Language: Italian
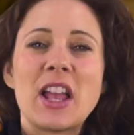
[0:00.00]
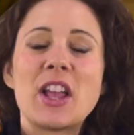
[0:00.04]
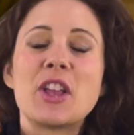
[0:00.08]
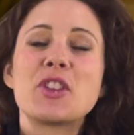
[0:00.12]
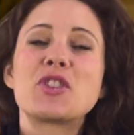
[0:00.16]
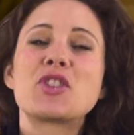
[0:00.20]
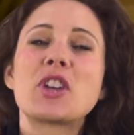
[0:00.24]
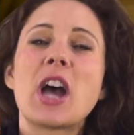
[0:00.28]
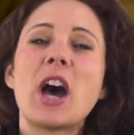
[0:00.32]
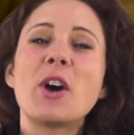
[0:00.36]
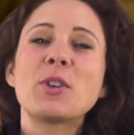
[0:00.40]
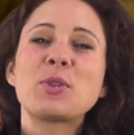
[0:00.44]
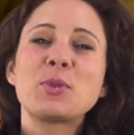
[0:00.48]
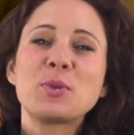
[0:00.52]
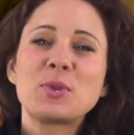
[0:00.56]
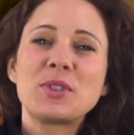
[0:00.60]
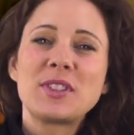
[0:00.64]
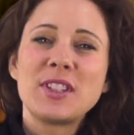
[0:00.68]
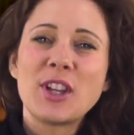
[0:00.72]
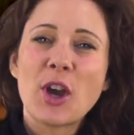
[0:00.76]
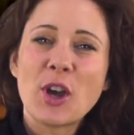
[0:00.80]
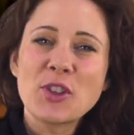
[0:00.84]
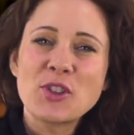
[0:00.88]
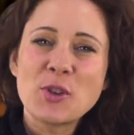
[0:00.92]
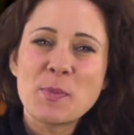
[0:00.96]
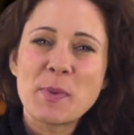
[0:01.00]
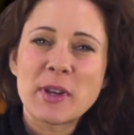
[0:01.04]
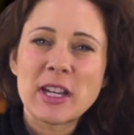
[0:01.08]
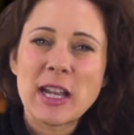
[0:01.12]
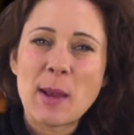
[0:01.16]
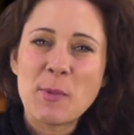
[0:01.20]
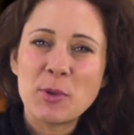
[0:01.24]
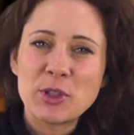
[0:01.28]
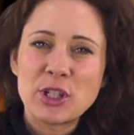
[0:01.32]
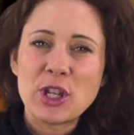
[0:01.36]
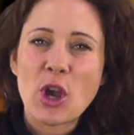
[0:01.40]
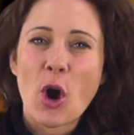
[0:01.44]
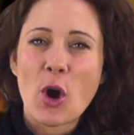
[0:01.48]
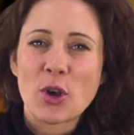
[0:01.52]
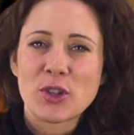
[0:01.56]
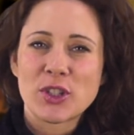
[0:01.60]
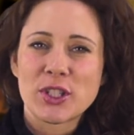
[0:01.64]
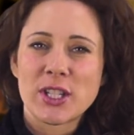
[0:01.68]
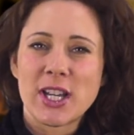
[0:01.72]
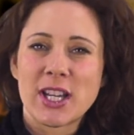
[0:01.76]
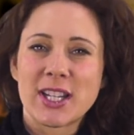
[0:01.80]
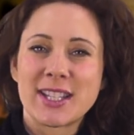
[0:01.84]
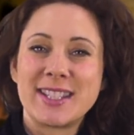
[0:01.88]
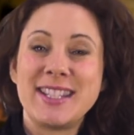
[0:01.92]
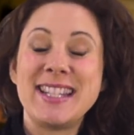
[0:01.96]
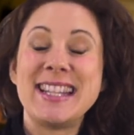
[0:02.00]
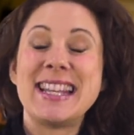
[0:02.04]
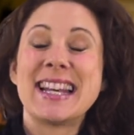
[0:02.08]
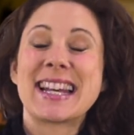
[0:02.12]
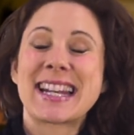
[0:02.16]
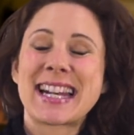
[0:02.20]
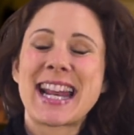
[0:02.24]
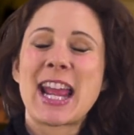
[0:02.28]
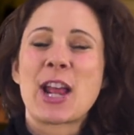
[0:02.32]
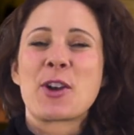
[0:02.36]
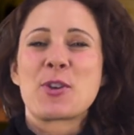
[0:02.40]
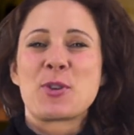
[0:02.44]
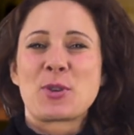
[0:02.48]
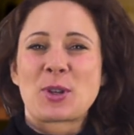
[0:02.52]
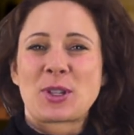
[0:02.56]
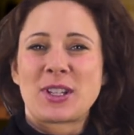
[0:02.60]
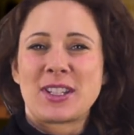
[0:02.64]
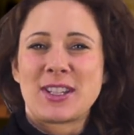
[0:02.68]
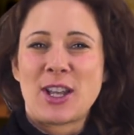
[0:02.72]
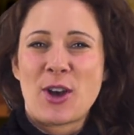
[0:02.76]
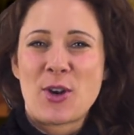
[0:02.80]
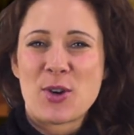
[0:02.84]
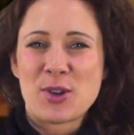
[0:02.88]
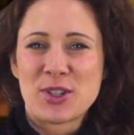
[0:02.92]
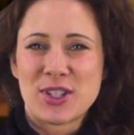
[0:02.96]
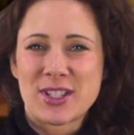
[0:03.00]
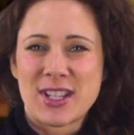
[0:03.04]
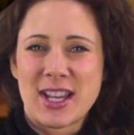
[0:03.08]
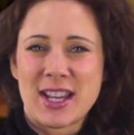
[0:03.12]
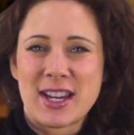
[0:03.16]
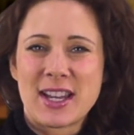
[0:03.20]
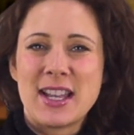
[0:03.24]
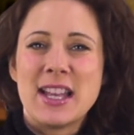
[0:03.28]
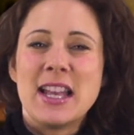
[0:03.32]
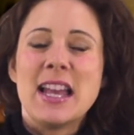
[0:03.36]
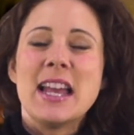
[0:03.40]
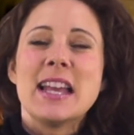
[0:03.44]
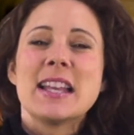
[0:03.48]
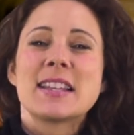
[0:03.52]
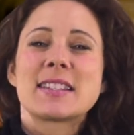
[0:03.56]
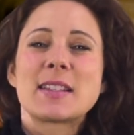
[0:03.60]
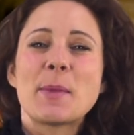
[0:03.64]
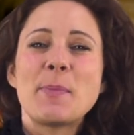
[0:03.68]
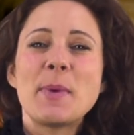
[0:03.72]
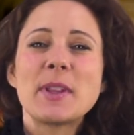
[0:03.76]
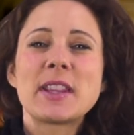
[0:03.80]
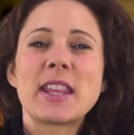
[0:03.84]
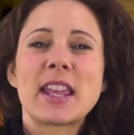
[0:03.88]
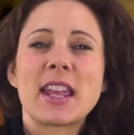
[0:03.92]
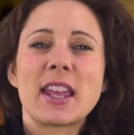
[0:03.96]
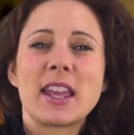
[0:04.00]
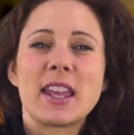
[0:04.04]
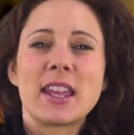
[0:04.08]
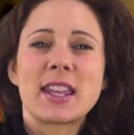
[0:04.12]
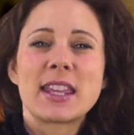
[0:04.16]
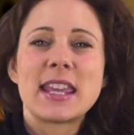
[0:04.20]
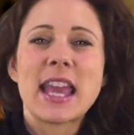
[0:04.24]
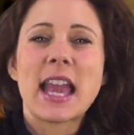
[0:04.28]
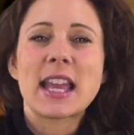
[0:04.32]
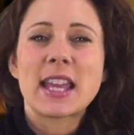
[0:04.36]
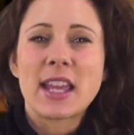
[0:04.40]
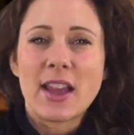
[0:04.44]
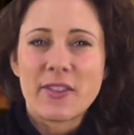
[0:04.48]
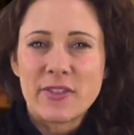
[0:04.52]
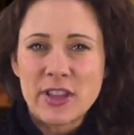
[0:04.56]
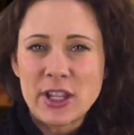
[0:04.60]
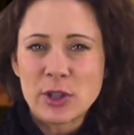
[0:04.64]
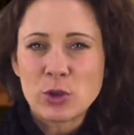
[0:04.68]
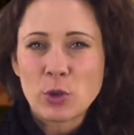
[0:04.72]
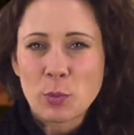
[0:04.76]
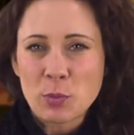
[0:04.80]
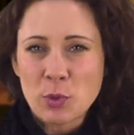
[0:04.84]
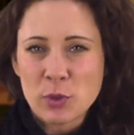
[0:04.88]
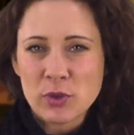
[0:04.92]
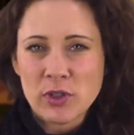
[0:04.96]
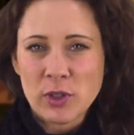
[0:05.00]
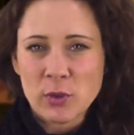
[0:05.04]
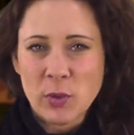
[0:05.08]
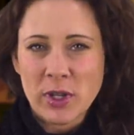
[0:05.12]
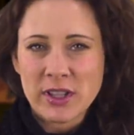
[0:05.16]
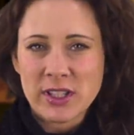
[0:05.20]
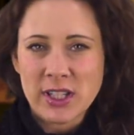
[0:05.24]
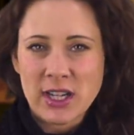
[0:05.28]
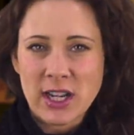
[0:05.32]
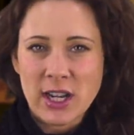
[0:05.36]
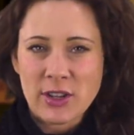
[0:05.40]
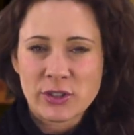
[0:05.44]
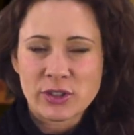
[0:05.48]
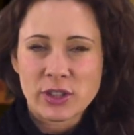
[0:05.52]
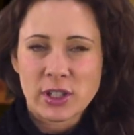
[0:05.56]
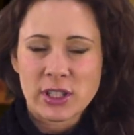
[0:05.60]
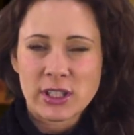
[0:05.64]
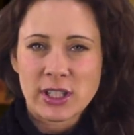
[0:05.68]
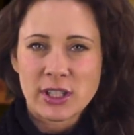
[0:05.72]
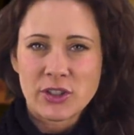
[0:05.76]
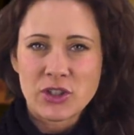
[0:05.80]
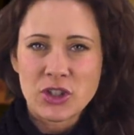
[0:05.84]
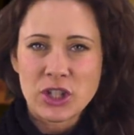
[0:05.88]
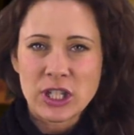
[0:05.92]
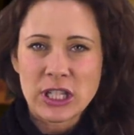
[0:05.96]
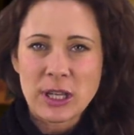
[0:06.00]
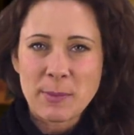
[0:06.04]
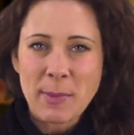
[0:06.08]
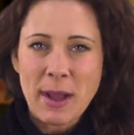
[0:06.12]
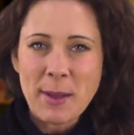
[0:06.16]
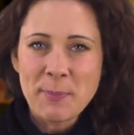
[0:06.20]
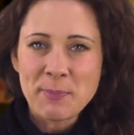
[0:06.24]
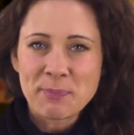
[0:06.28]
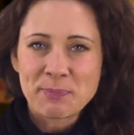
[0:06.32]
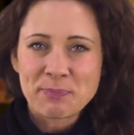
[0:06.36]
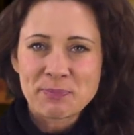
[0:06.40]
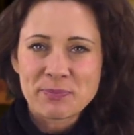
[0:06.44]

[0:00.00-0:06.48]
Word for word: Ciao a tutti, oggi parliamo di Oscar, di record da Oscar. Sapete eh, chi è che ha vinto più statuette nella storia del cinema?